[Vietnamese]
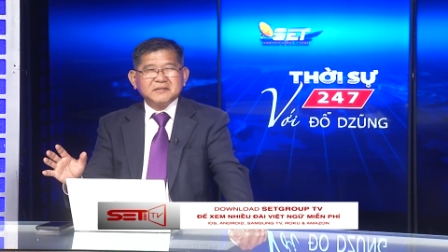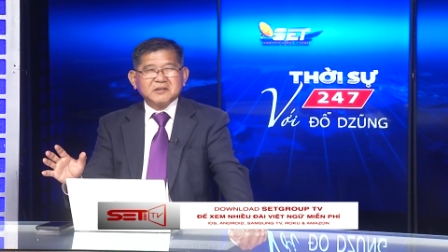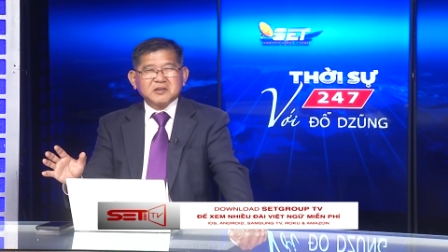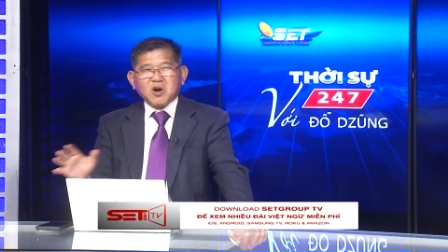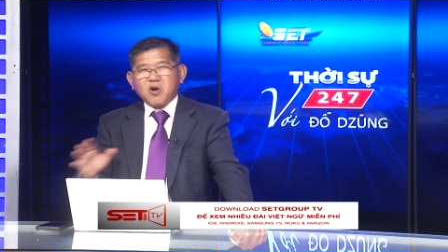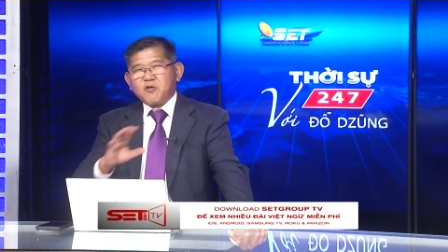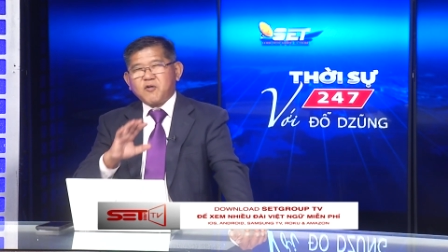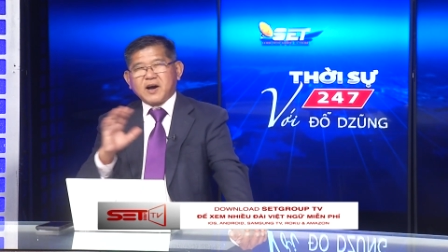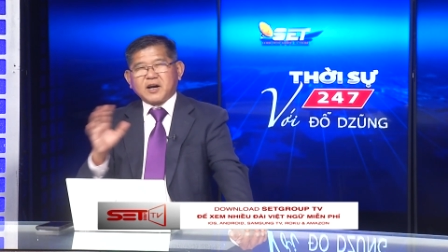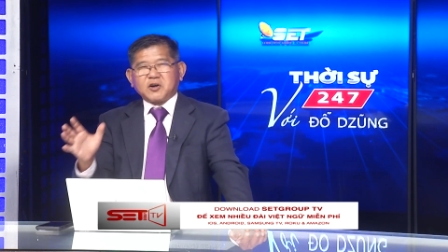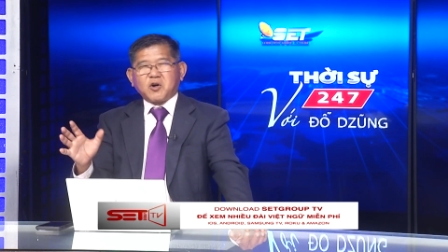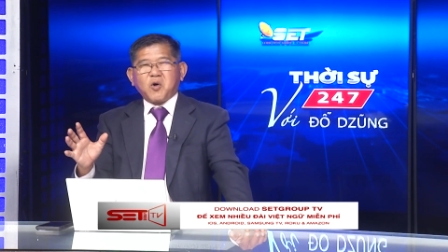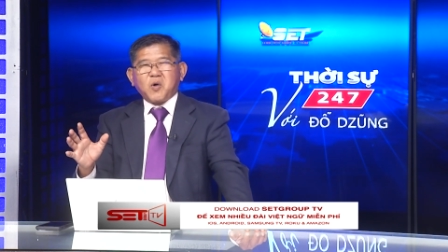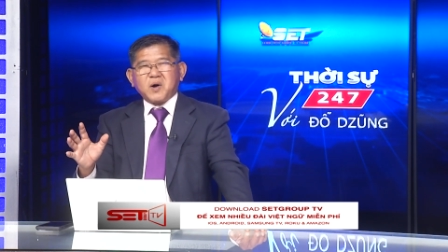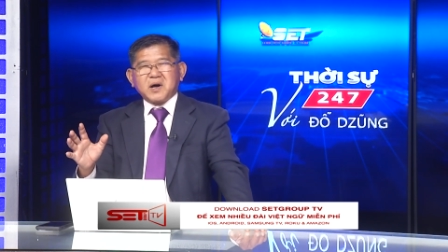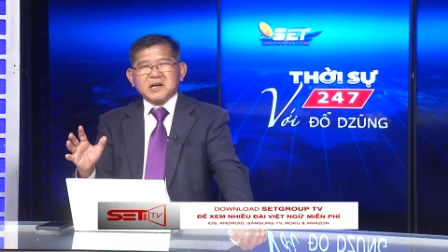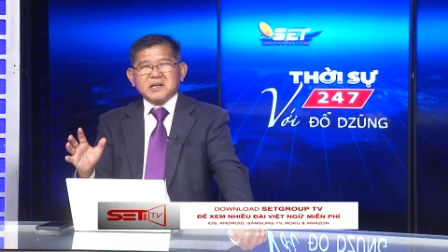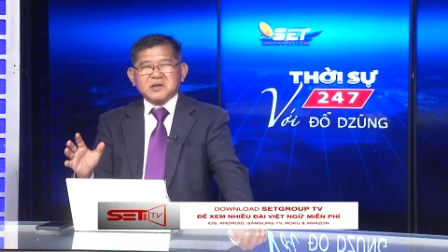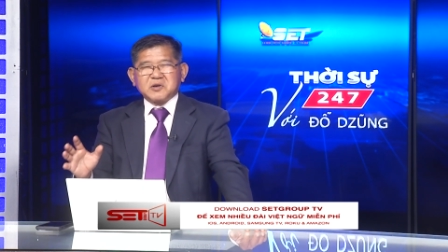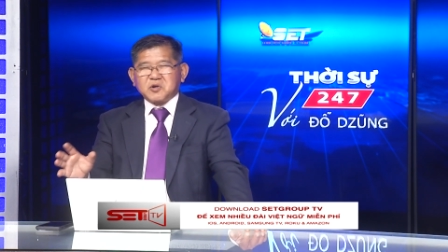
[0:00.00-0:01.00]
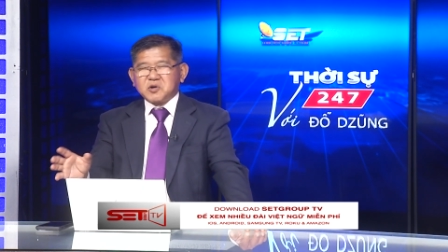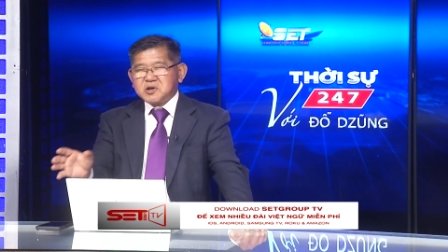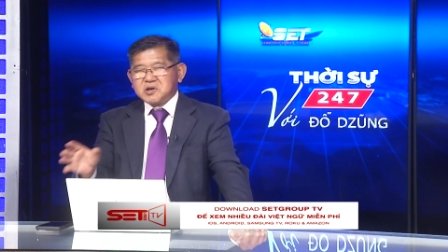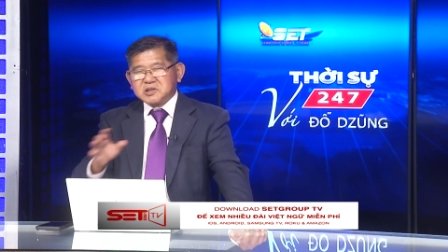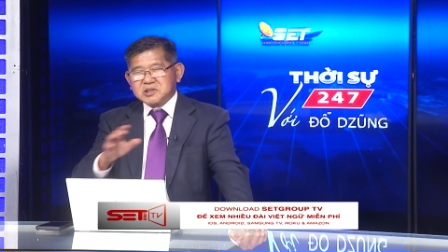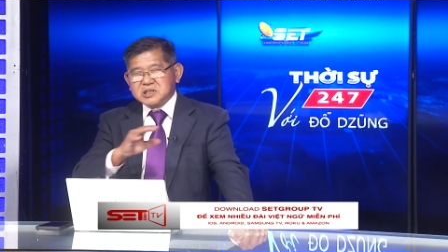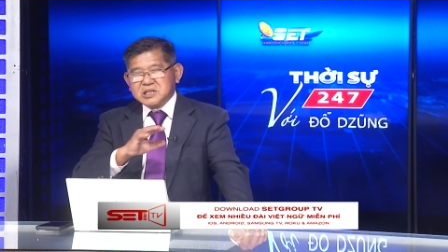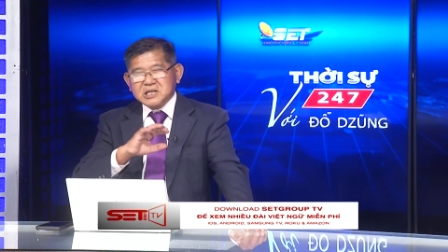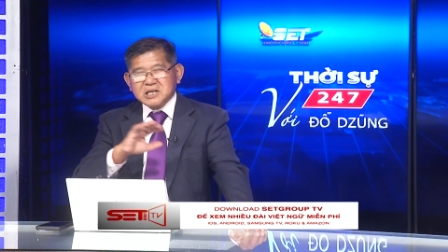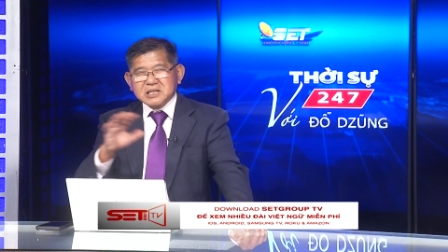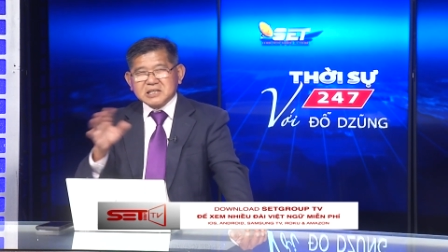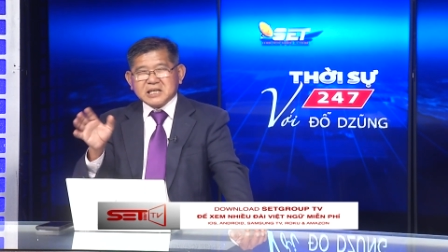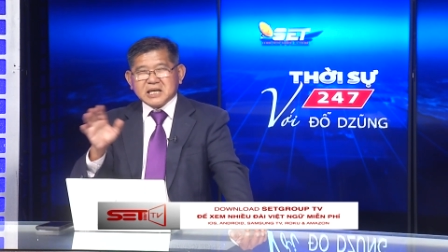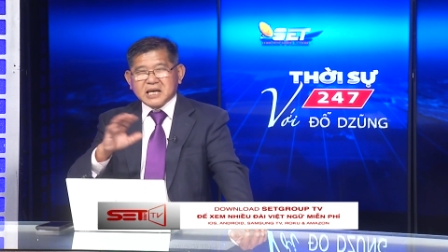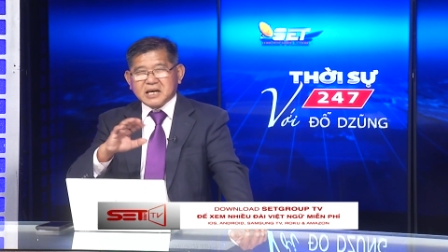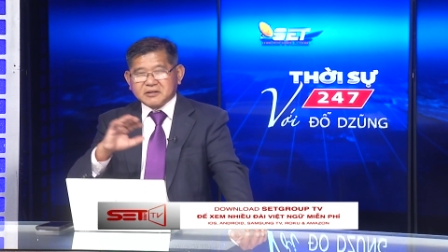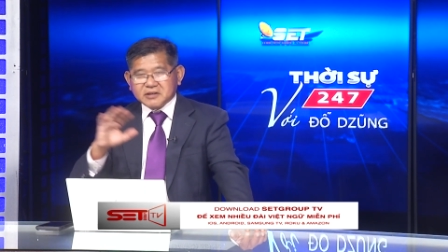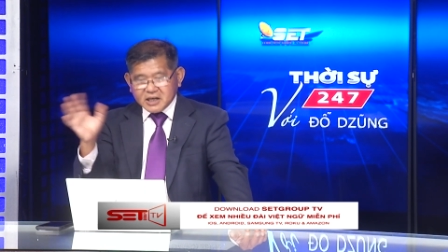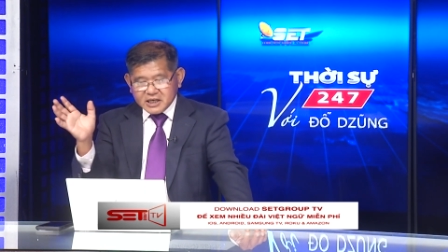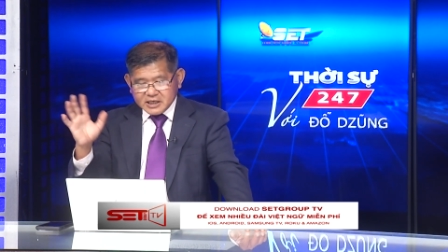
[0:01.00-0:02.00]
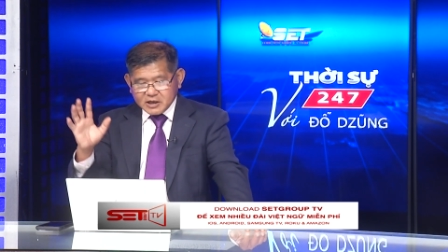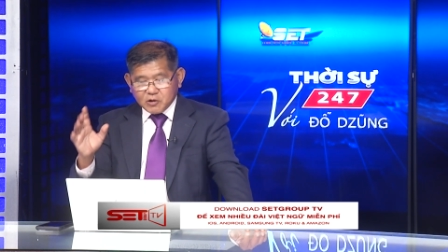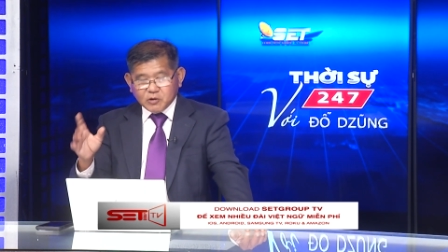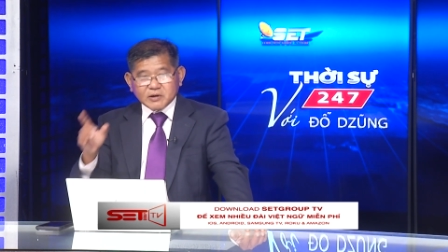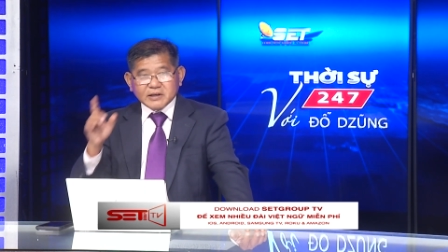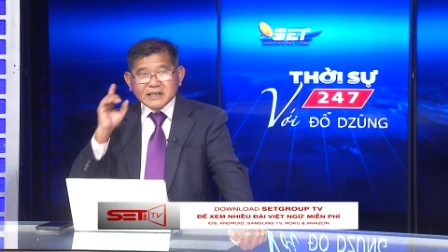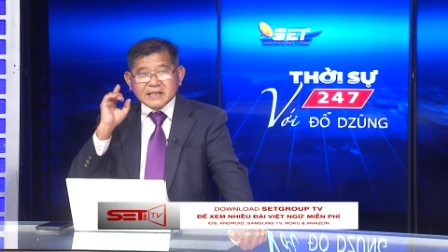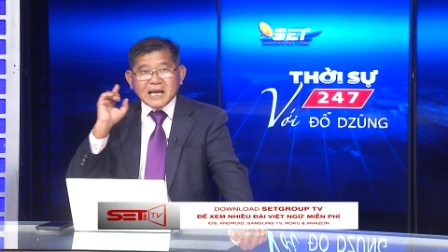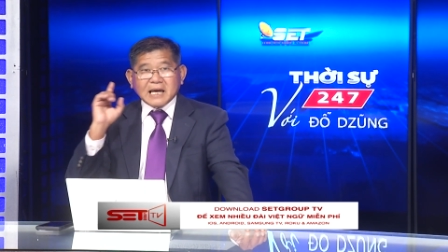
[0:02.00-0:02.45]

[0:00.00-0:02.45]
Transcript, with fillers: viral, cái gì nó được chia sẻ rất nhiều.